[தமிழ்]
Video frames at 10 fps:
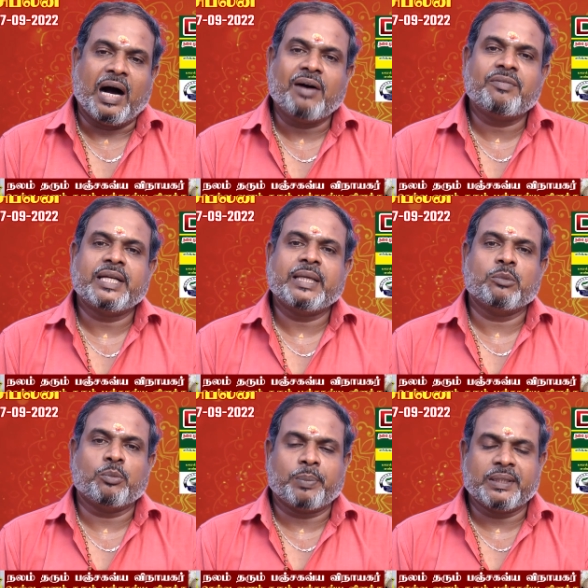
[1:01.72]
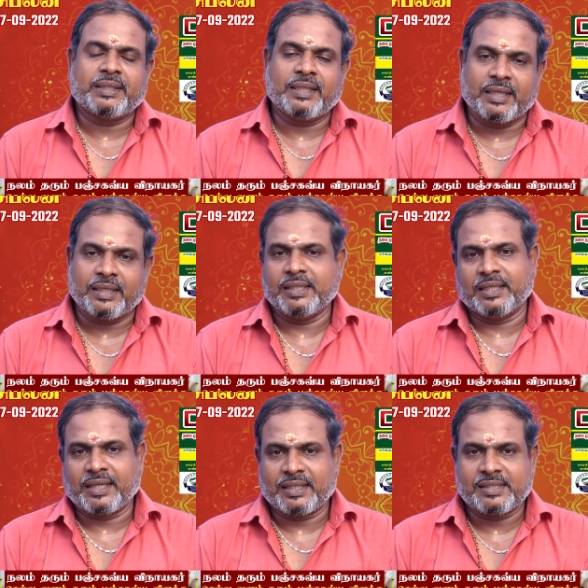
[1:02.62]
ஆவணி முப்பத்தி ரெண்டு
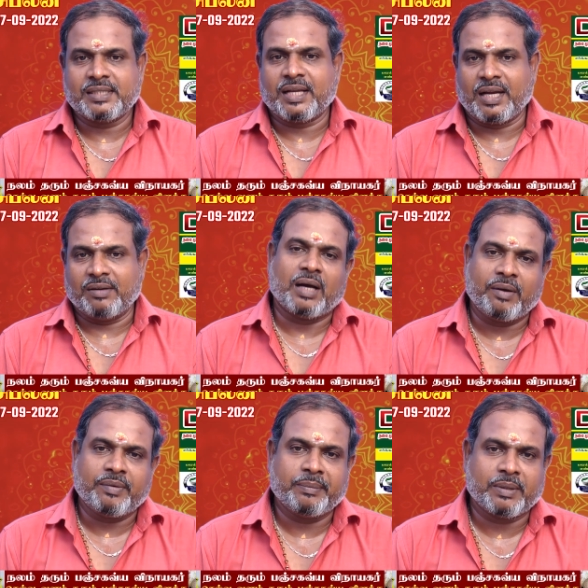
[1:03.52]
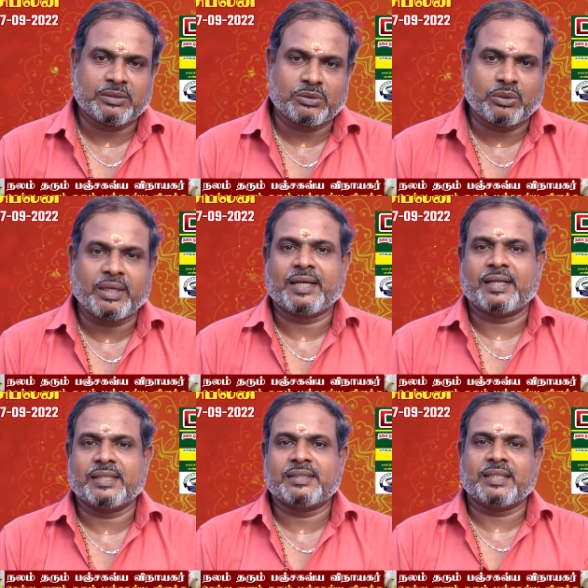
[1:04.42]
கடைசி நாள் ஆவணி மாதத்தோட
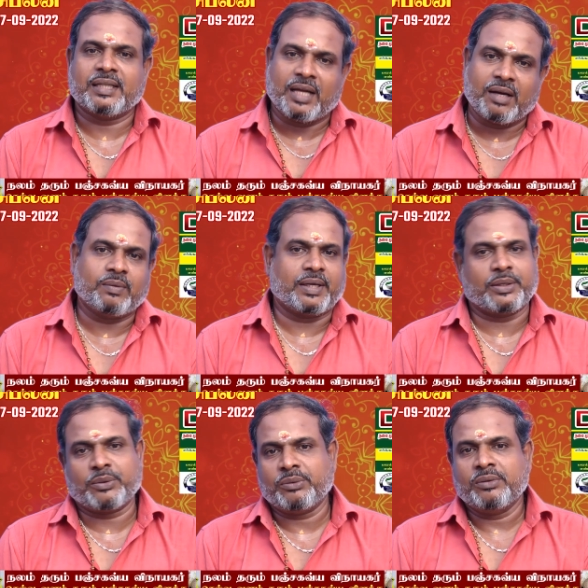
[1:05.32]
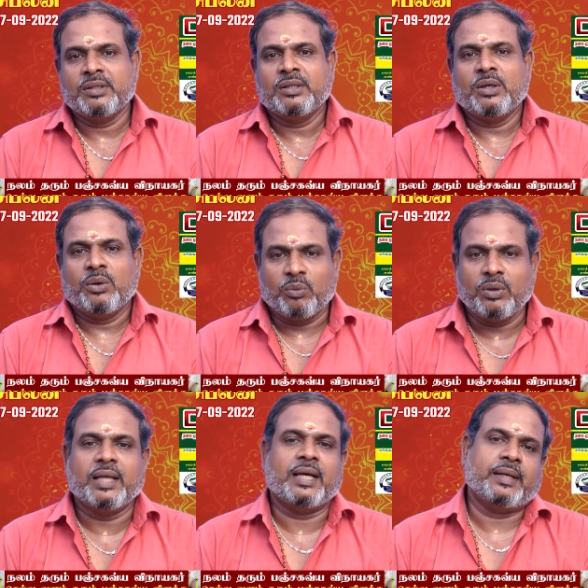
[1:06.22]
கடைசி நாள் வரைக்கும்
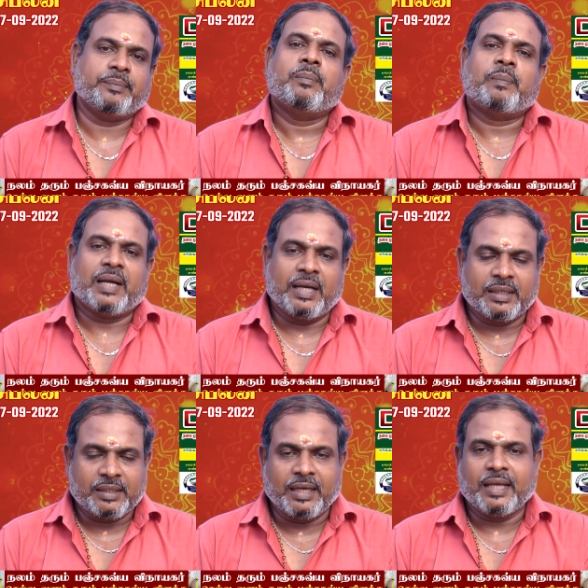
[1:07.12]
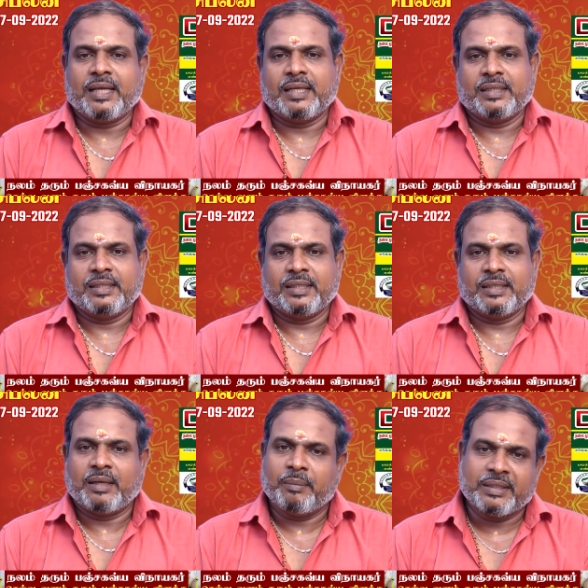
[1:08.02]
உள்ள பலன்களை
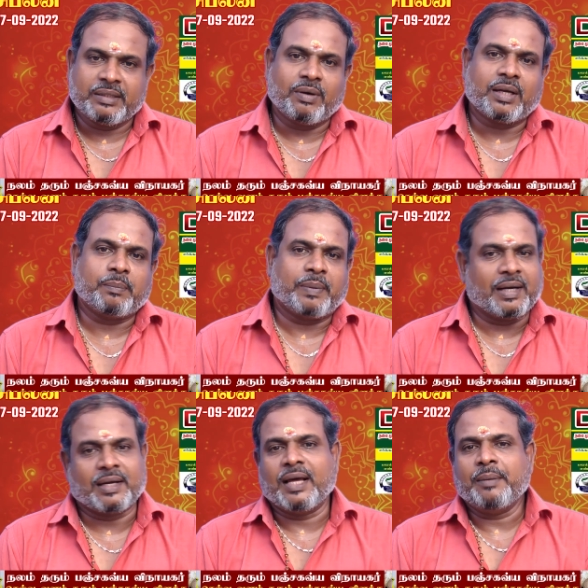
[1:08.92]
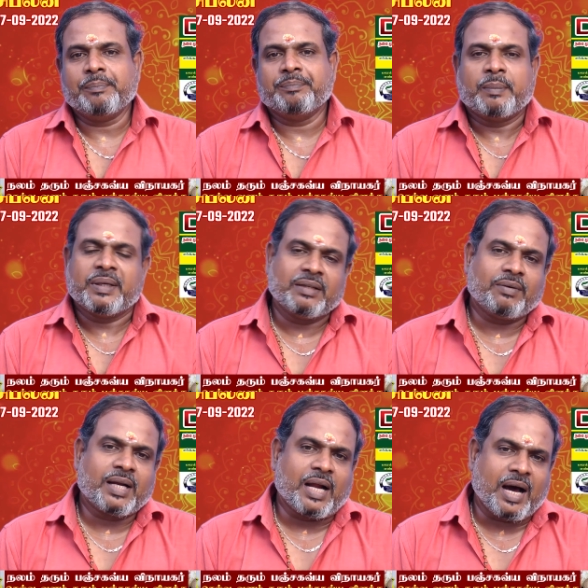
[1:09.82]
நம்ம இந்த வாரம் பார்க்கலாம் இப்போ இந்த
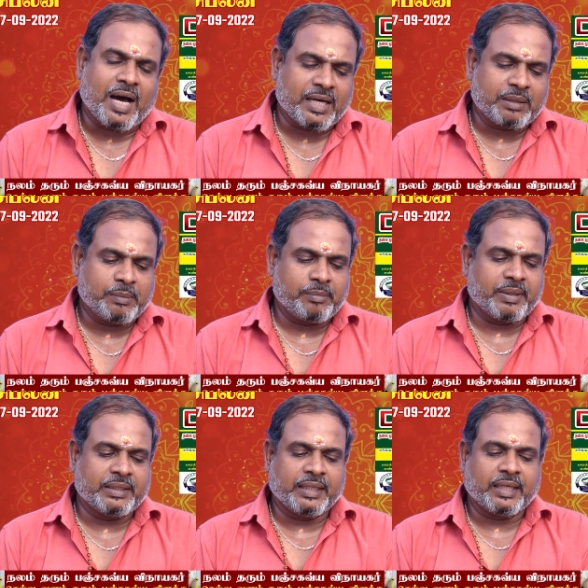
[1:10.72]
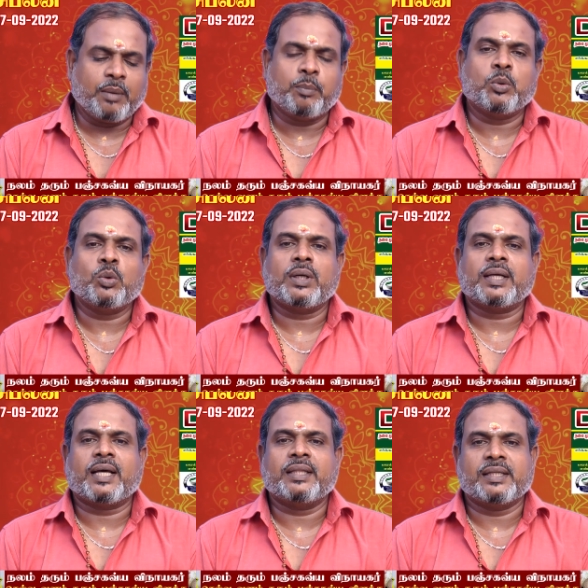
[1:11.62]
வாரம் ஆரம்பம் பார்த்திங்கன்னா
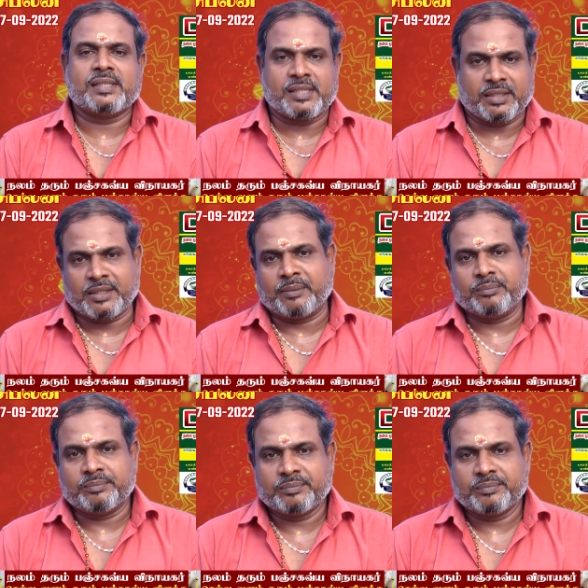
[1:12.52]
பூரட்டாதி நட்சத்திரம்